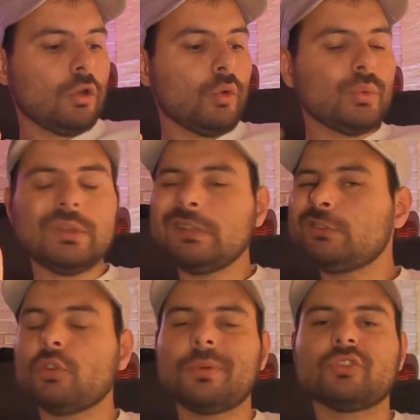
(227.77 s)
lo
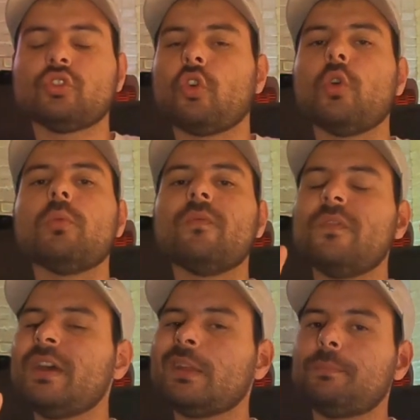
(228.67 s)
utilizzo perciò come
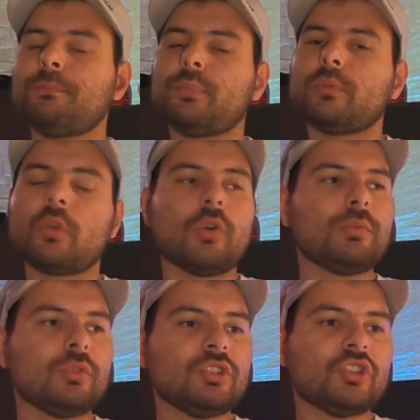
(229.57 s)
un vero e
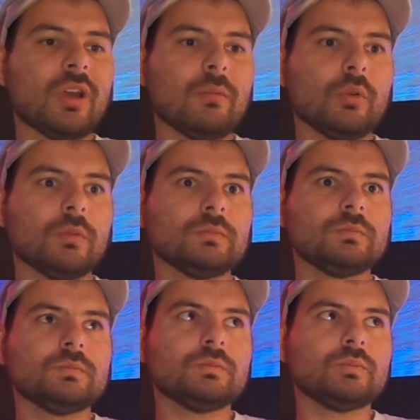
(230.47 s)
proprio diciamo
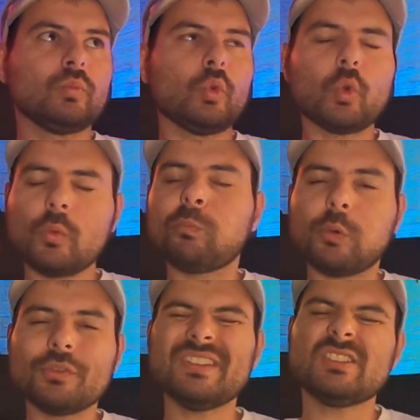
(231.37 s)
un
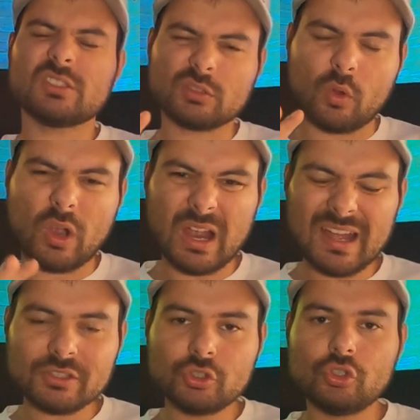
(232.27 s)
gruppo di
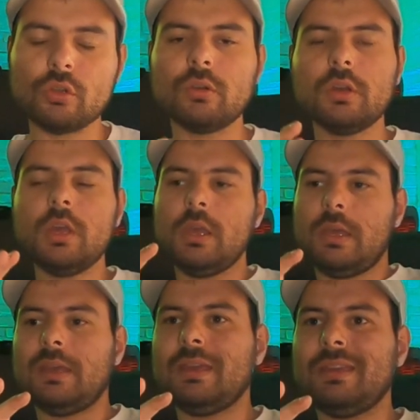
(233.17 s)
stoccaggio
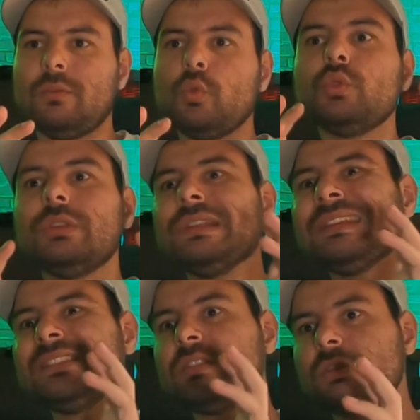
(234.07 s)
e
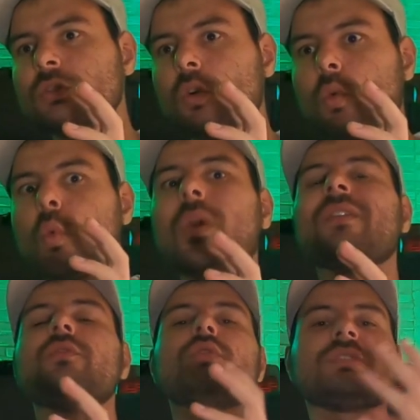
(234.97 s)
utilizzo
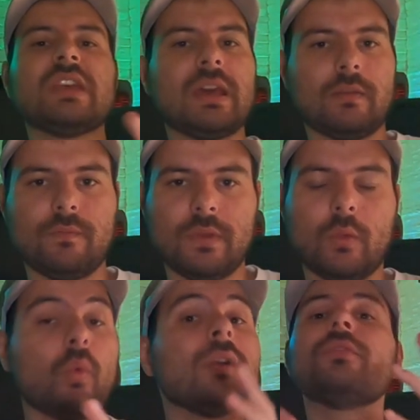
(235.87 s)
quando
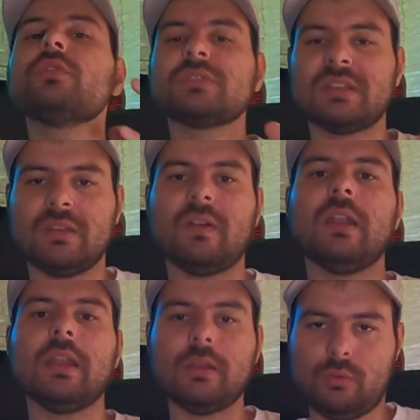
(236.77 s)
serve quando se ne va
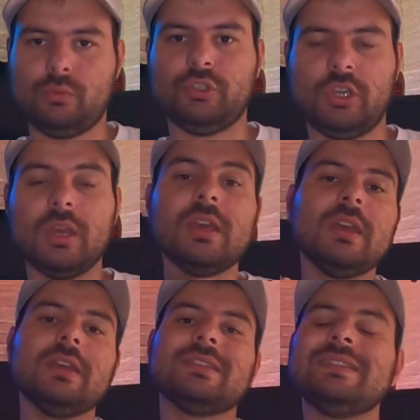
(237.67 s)
alla luce
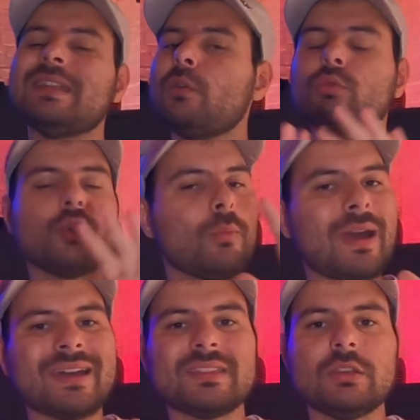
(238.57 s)
in
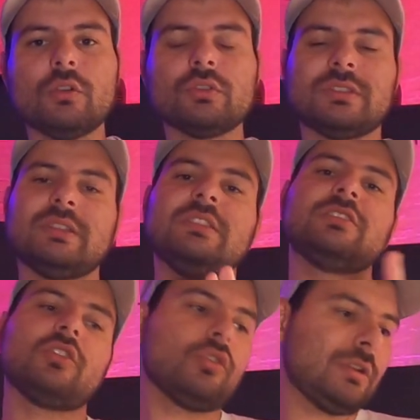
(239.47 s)
automatico si
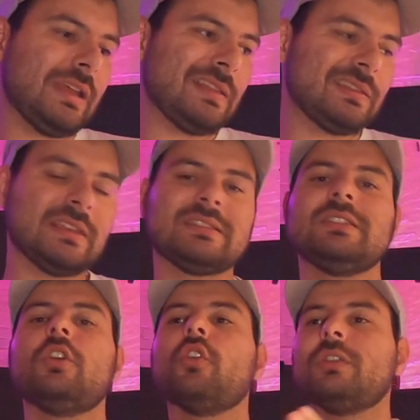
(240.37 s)
disconnette e
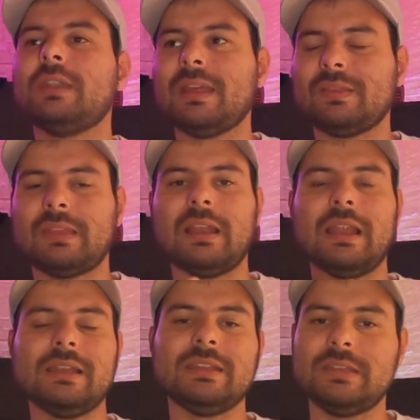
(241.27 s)
si connette
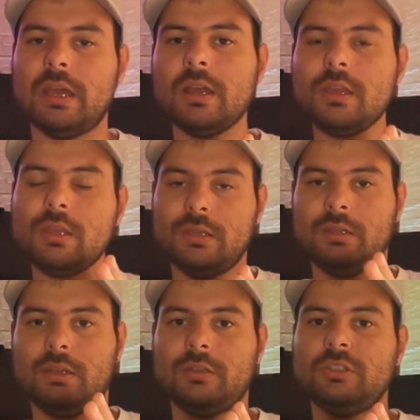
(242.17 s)
alla linea
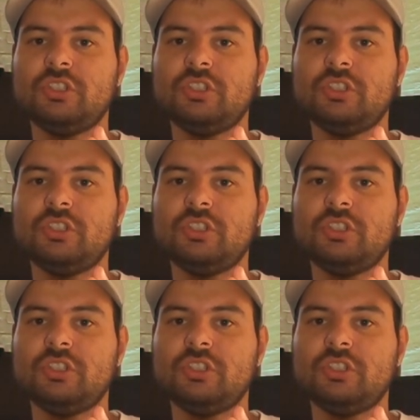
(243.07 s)
eh,